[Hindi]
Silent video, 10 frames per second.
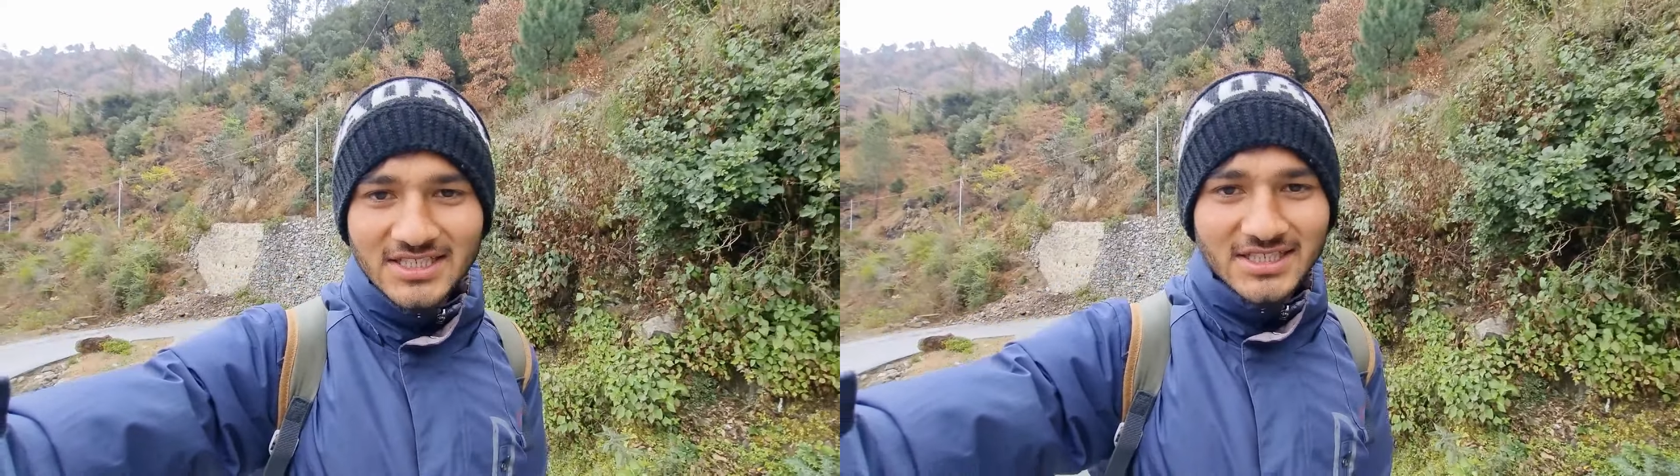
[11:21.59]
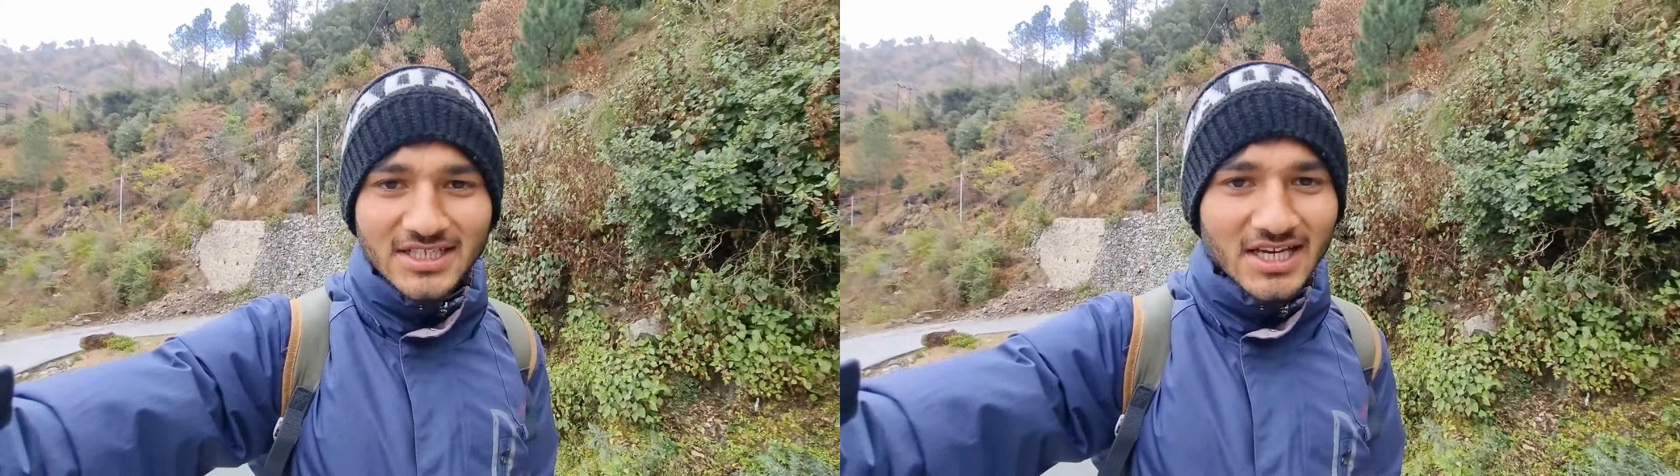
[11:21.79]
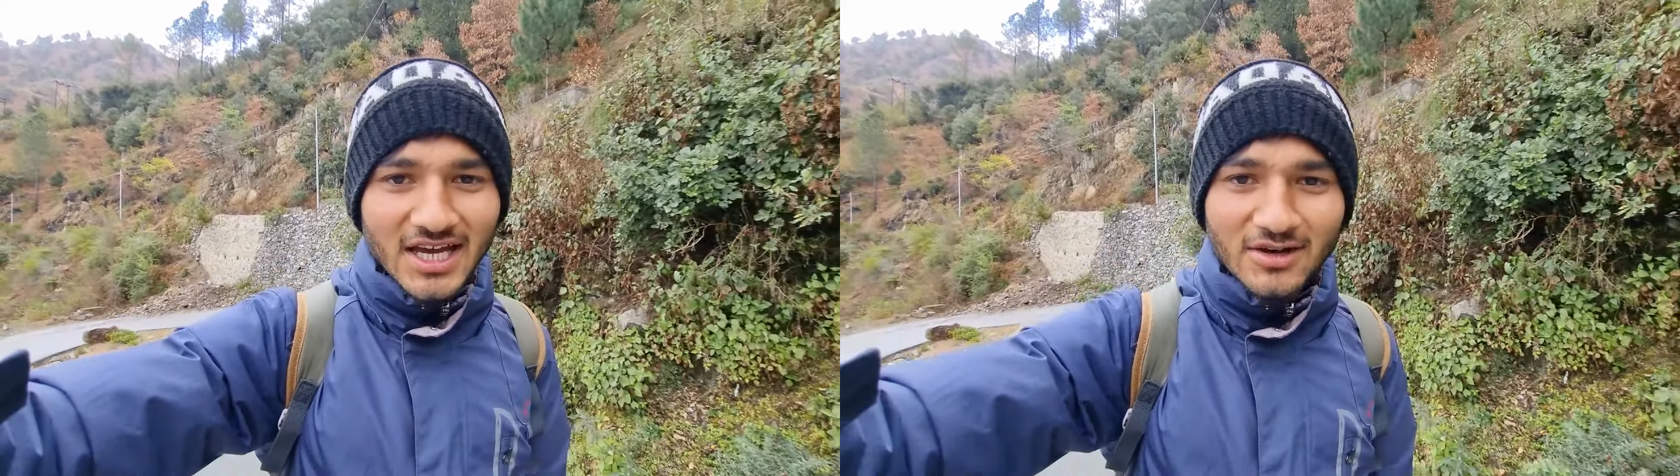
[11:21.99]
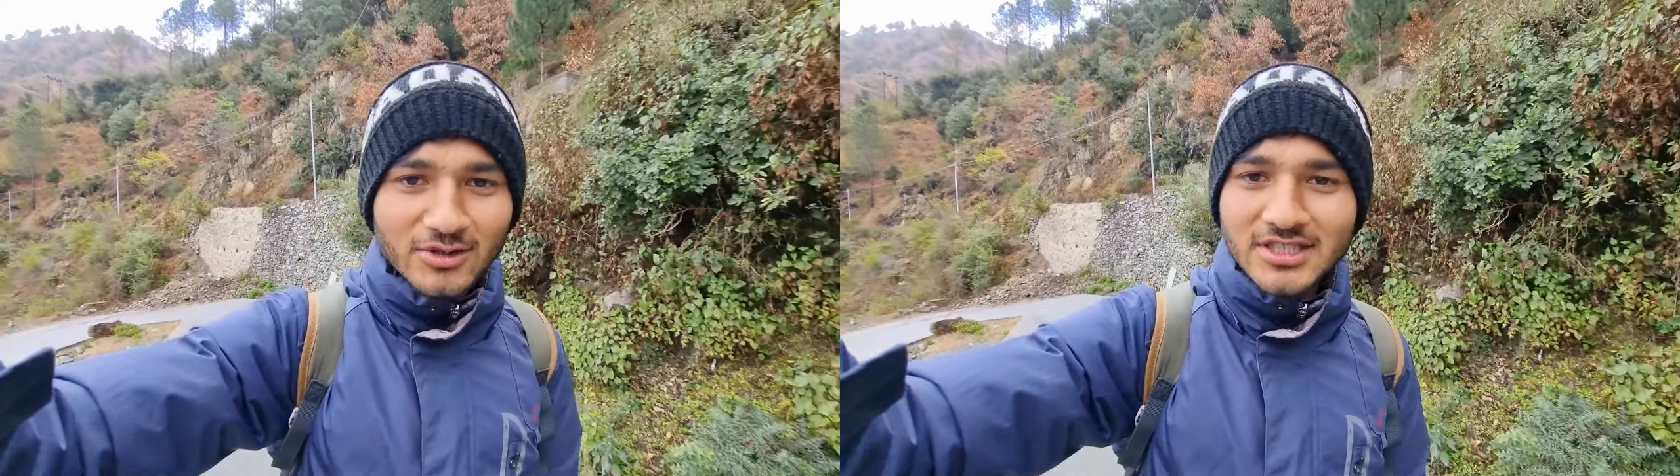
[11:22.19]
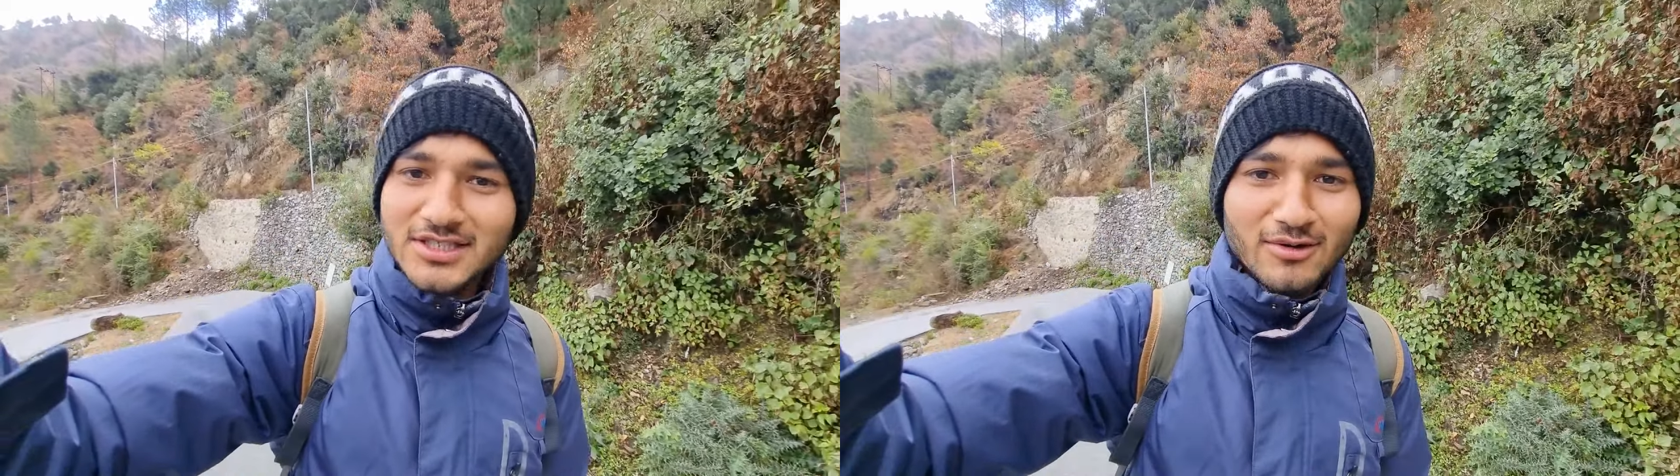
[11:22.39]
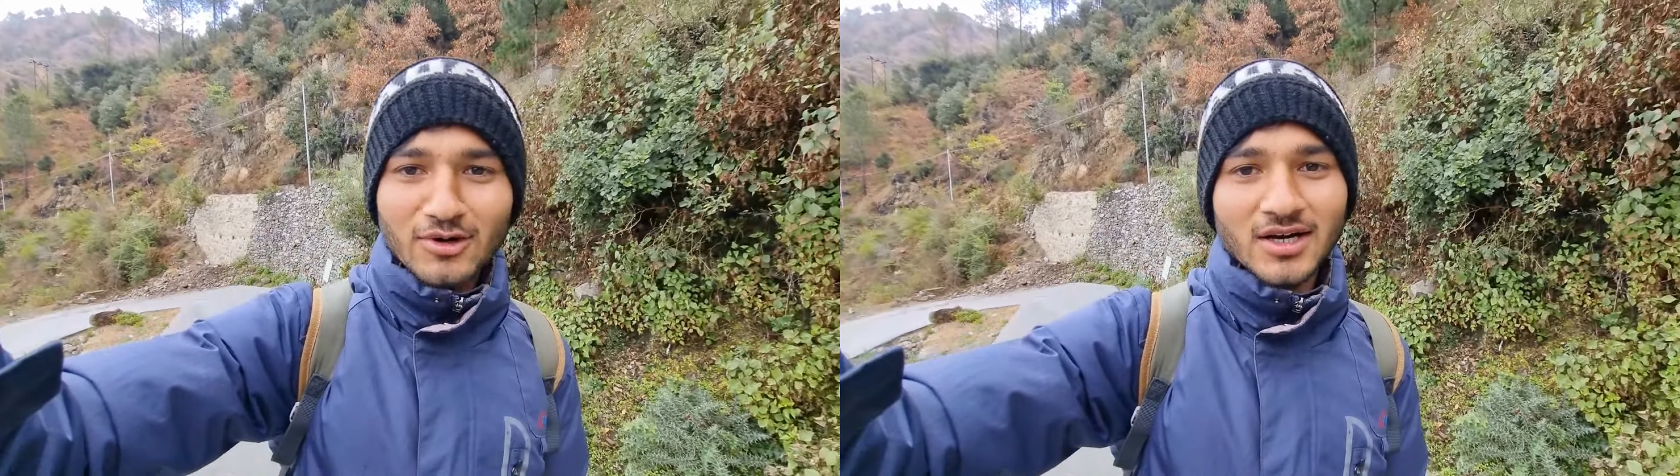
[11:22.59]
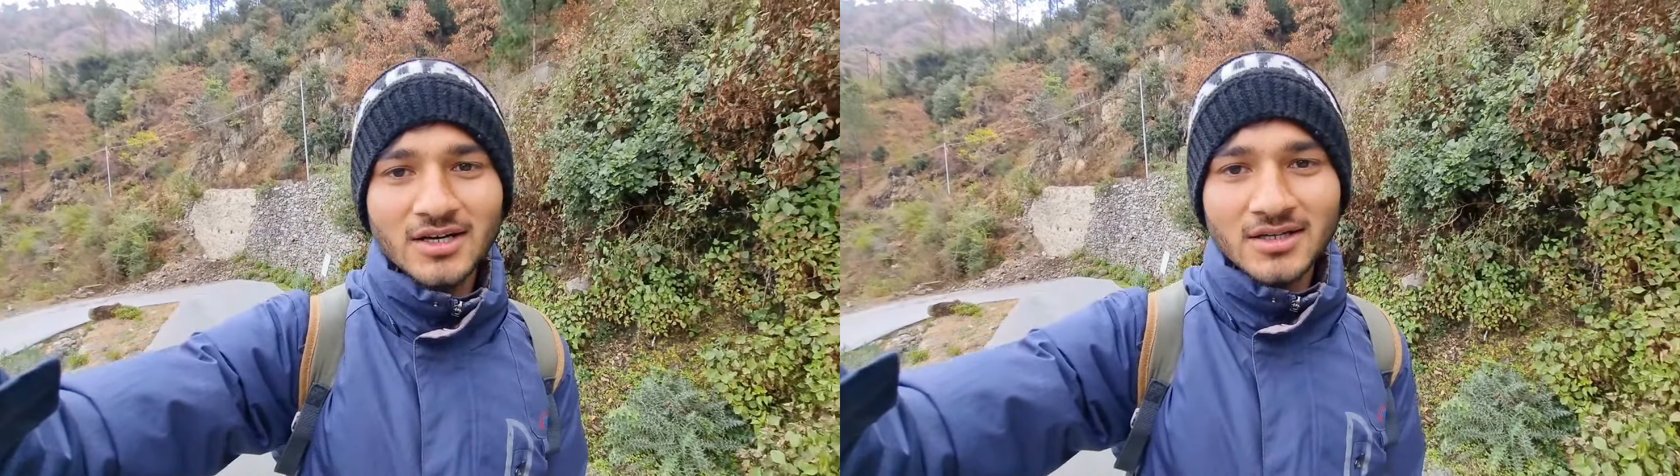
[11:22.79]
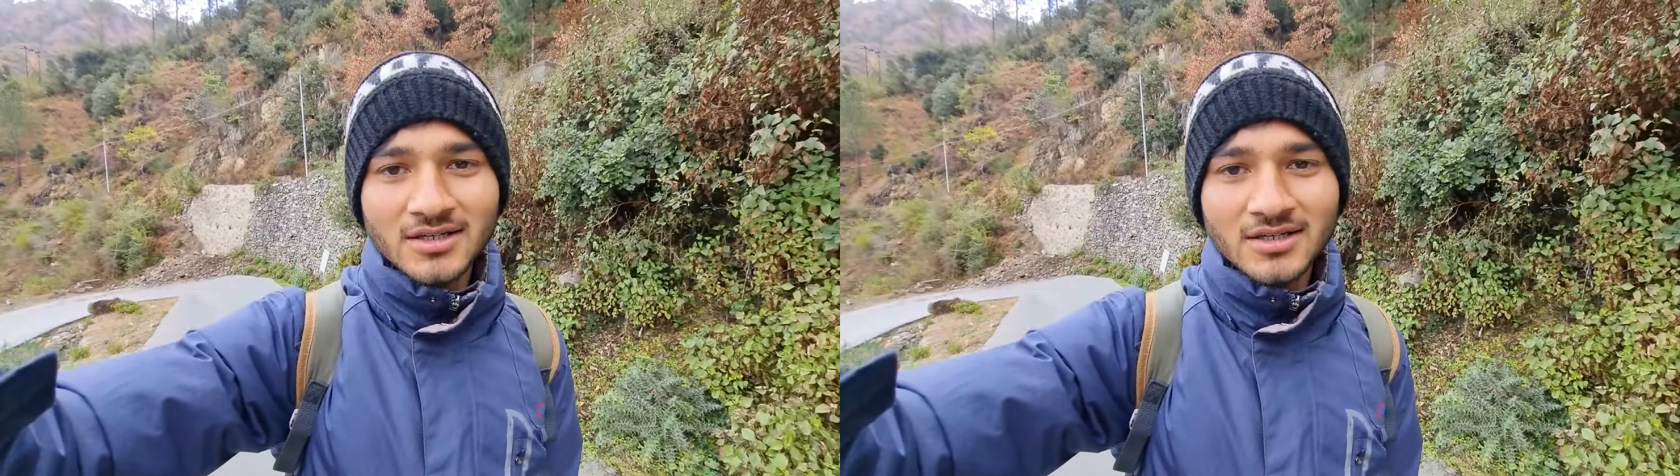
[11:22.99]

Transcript: ऐसे जैसे आया वैसे ही जाऊँगा